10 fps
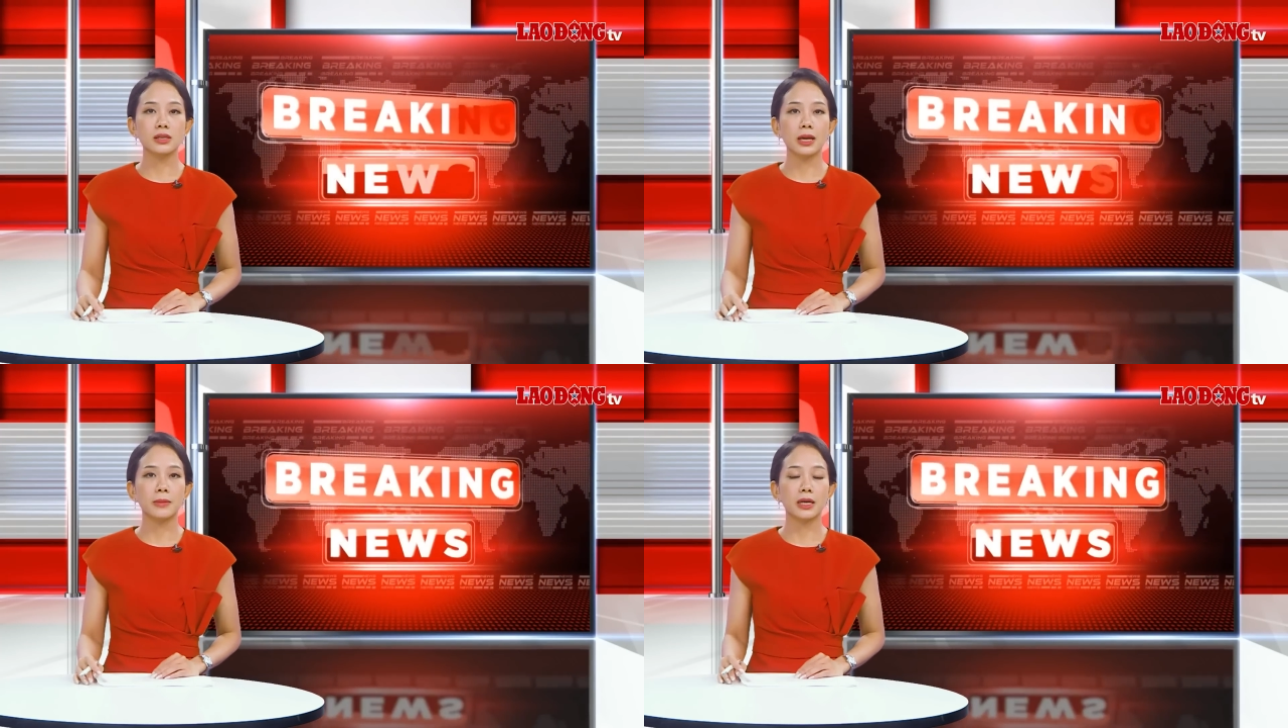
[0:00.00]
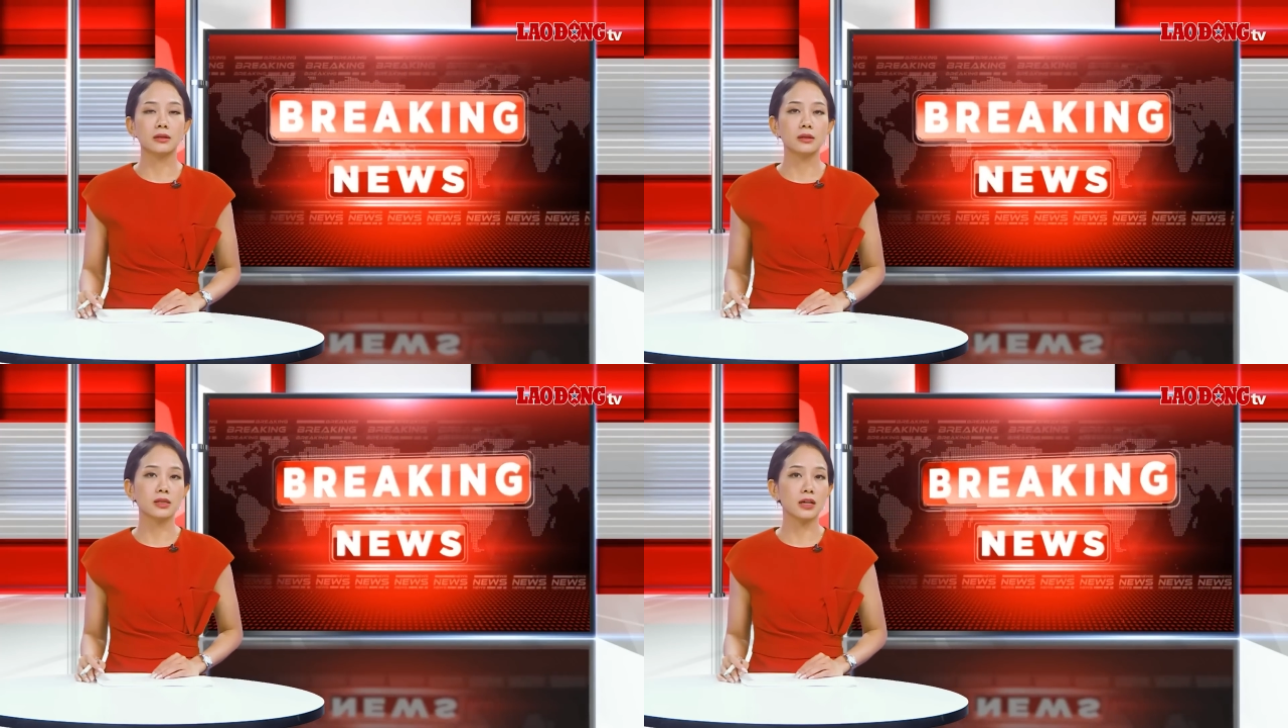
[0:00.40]
xem là
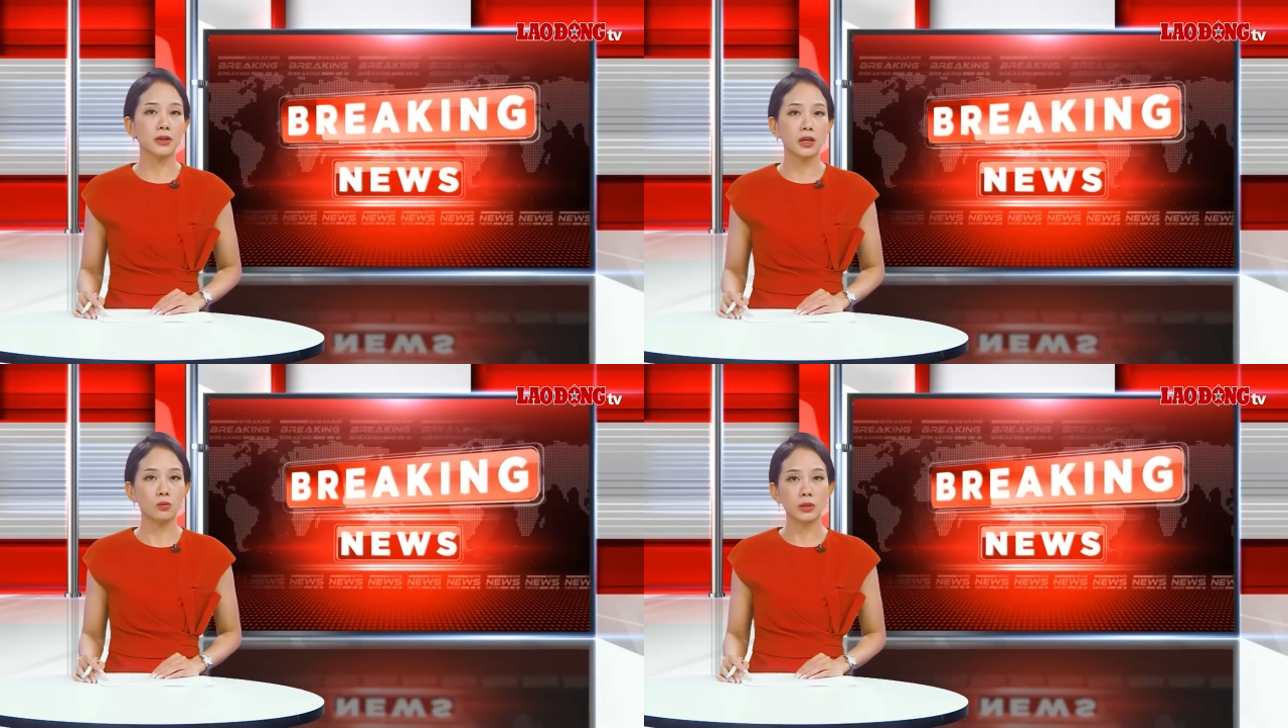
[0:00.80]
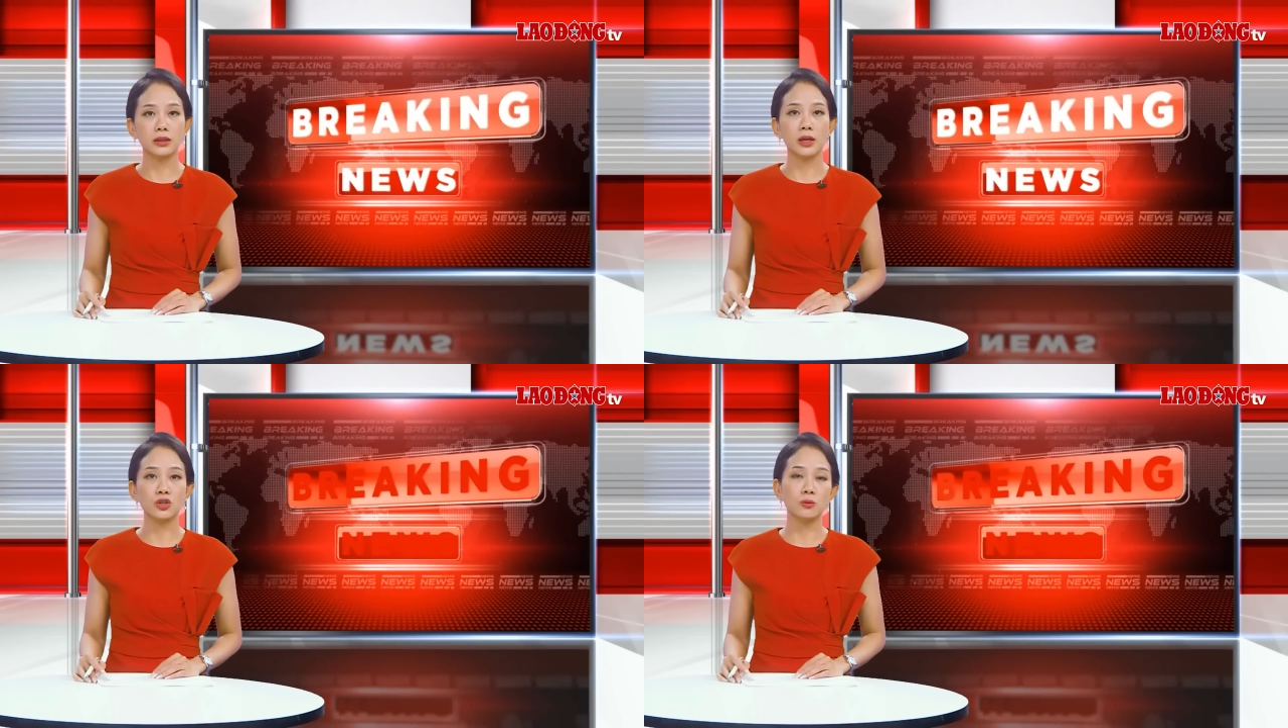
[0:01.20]
thứ gia vị không
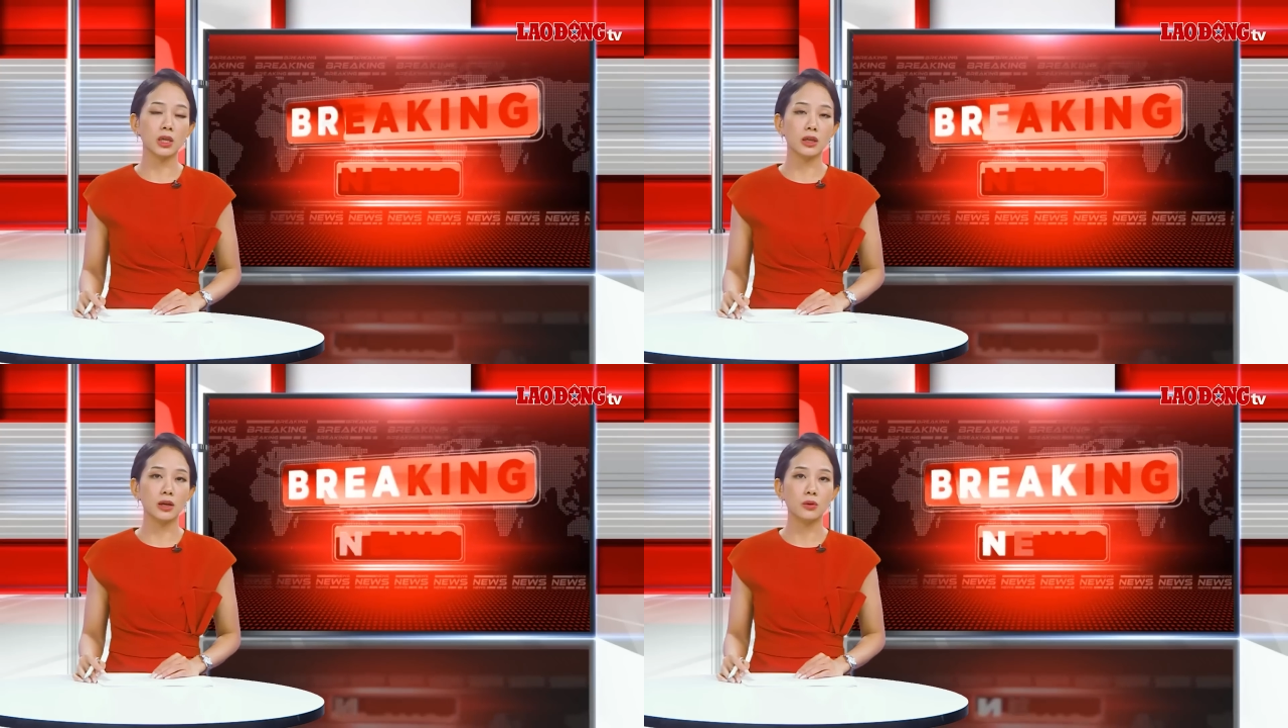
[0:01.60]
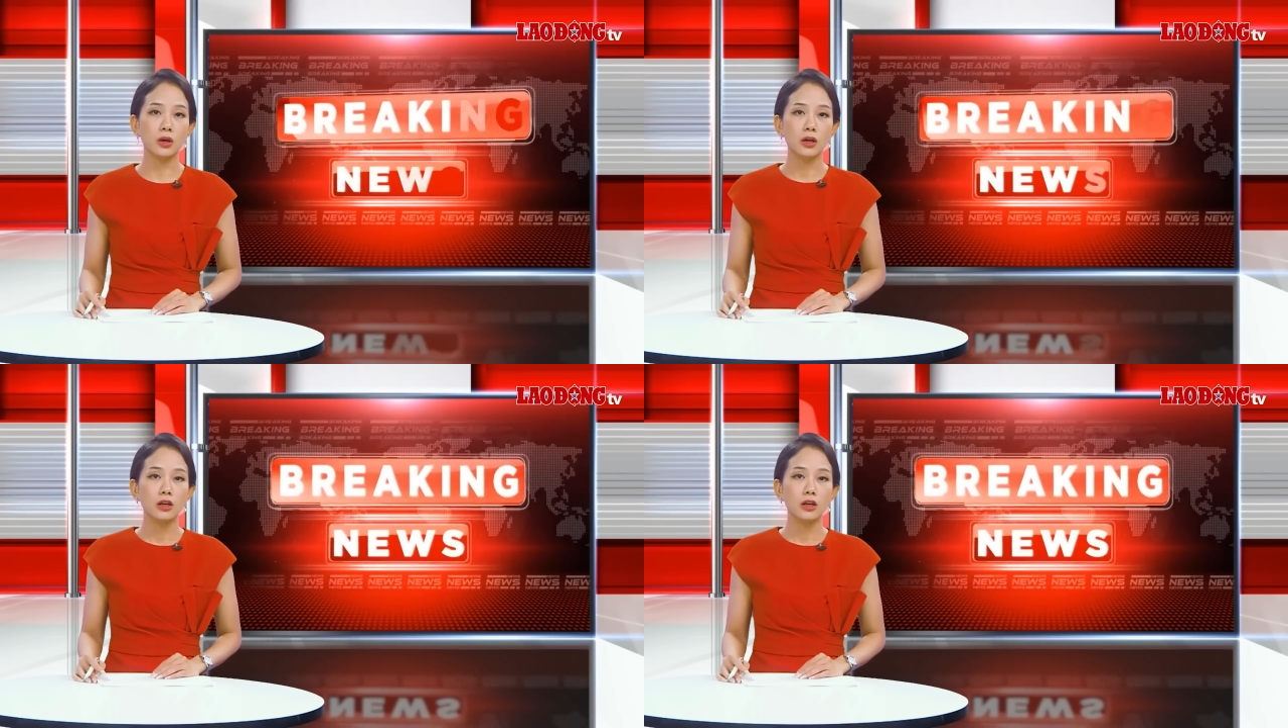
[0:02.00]
thể thiếu trong tình yêu.